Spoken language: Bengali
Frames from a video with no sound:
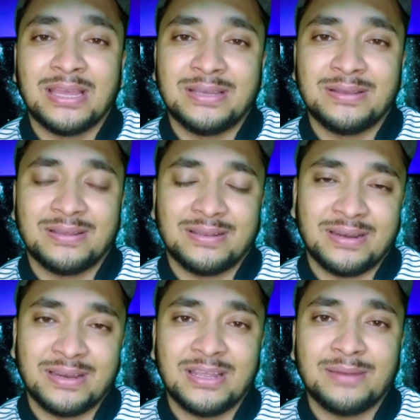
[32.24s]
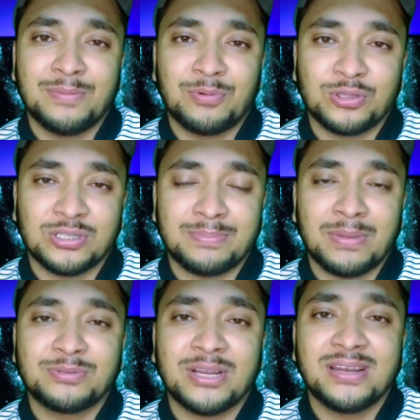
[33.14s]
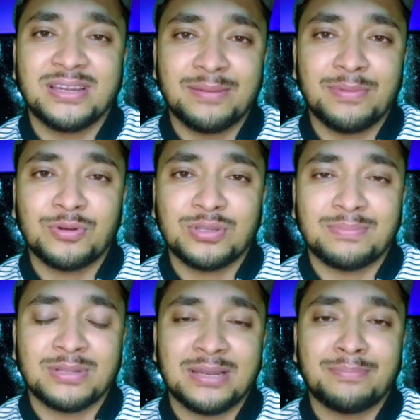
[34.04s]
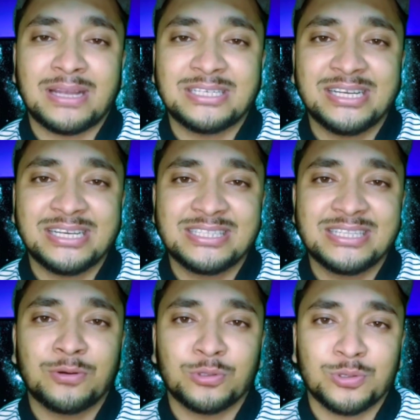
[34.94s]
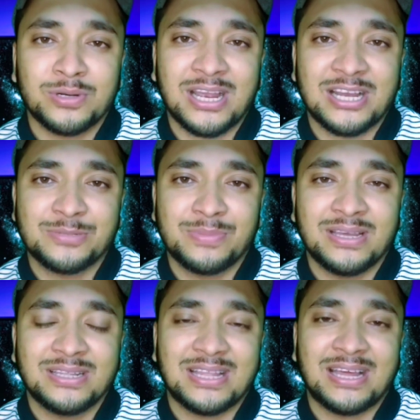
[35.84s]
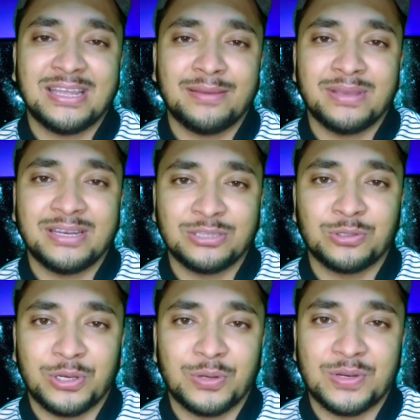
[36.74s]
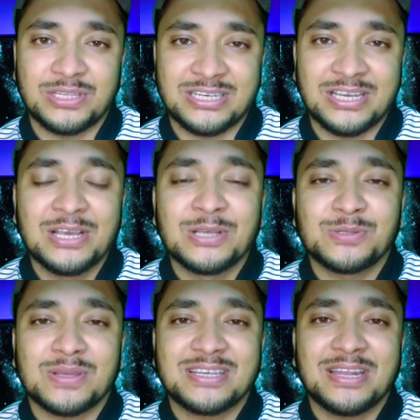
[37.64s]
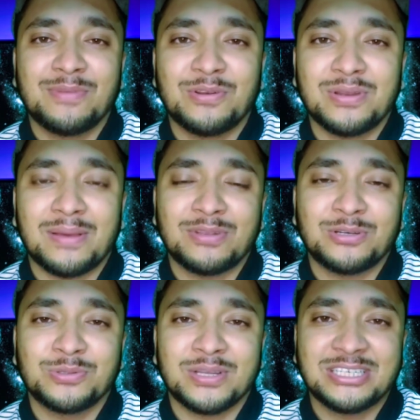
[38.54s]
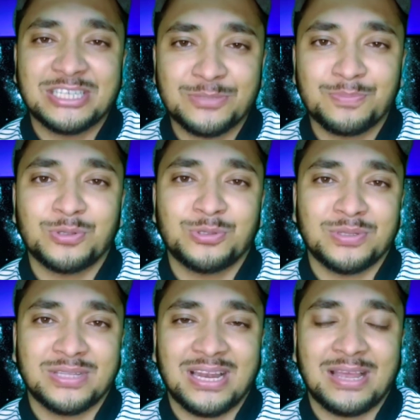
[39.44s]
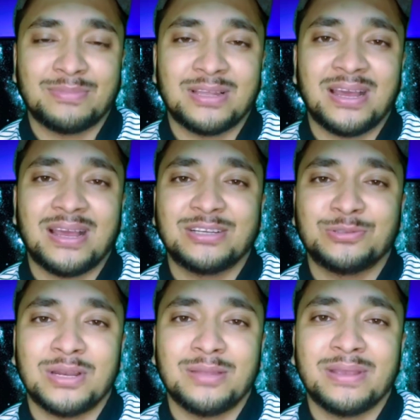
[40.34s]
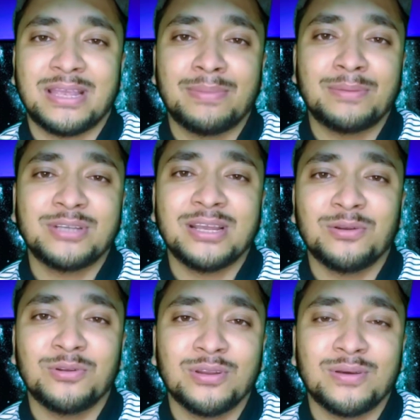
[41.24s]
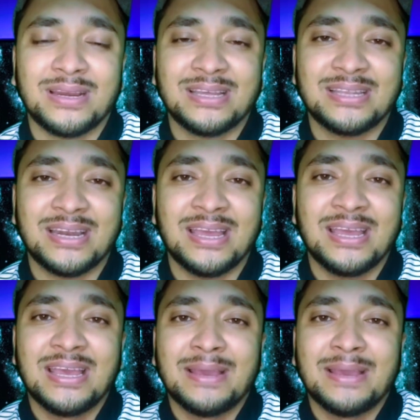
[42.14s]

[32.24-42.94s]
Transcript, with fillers: এই ঋণের বিপরীত অর্থাৎ ব্যবসায়ী ঋণের বিপরীতে আপনাদের মাসিক কিস্তি কত টাকা আসবে তা নিয়ে আমি এটি তৈরি করেছি তো আজকের এই ভিডিওটি আপনারা শুরু শেষ পর্যন্ত দেখলে আপনারা সোনালী ব্যাংকে ব্যবসায়িক লোন নেওয়ার ক্ষেত্রে